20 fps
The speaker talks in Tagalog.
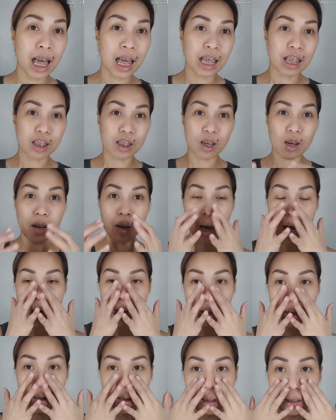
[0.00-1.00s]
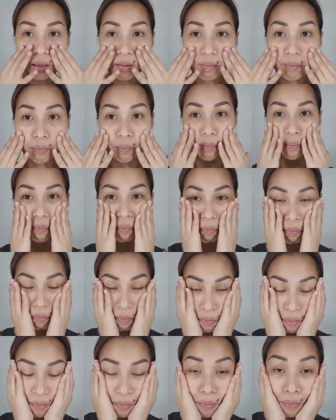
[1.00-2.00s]
So, ako,
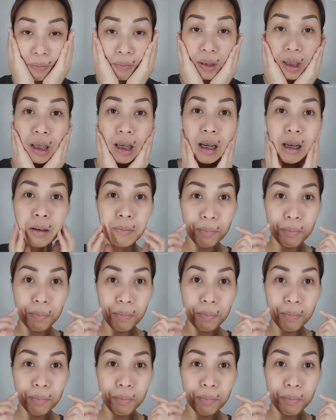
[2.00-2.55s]
uh,